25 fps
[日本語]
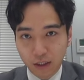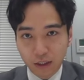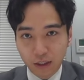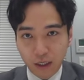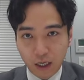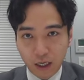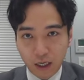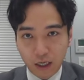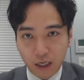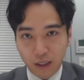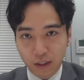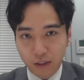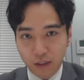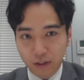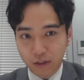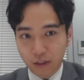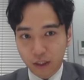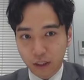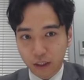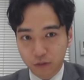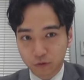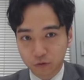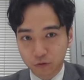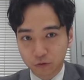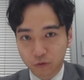いや、あなた
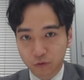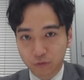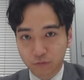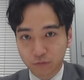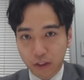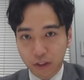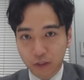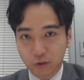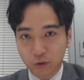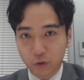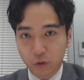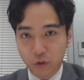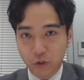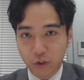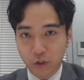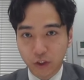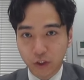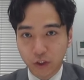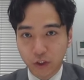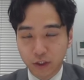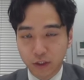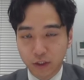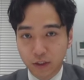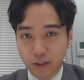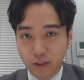はあの毎
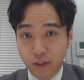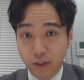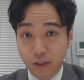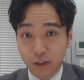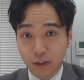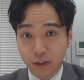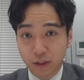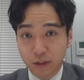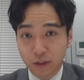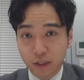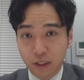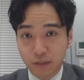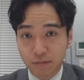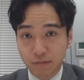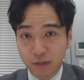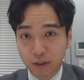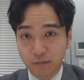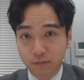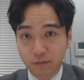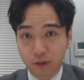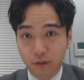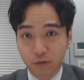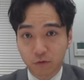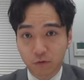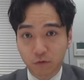年さんびゃ
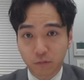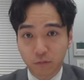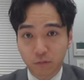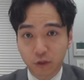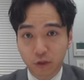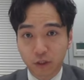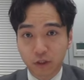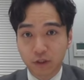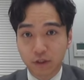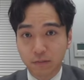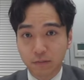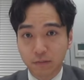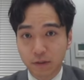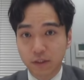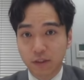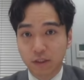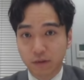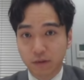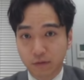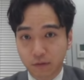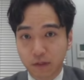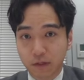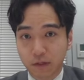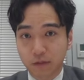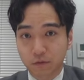くまんこれもらってました
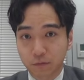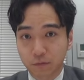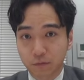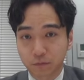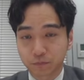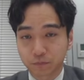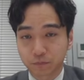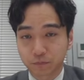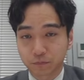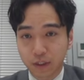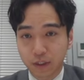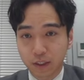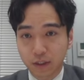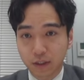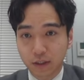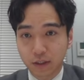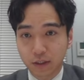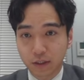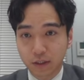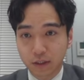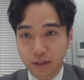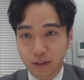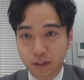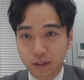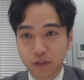よねと。
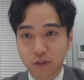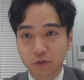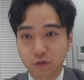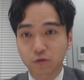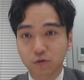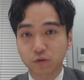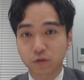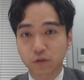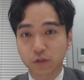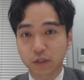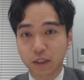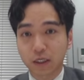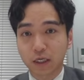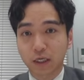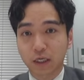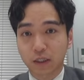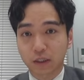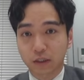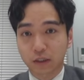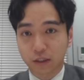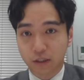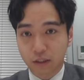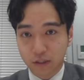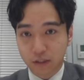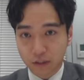で、申告してな
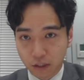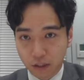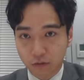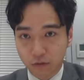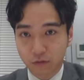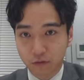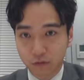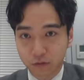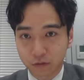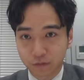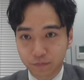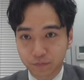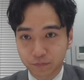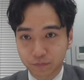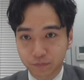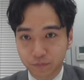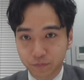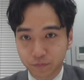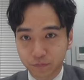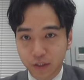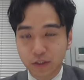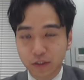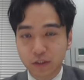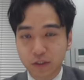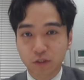かったんですかと。
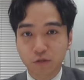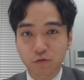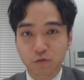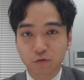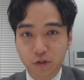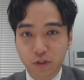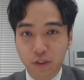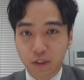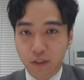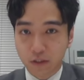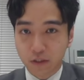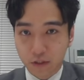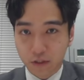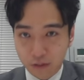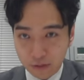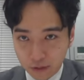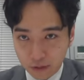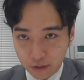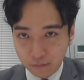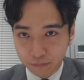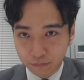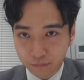なんで申告しなかったんですか。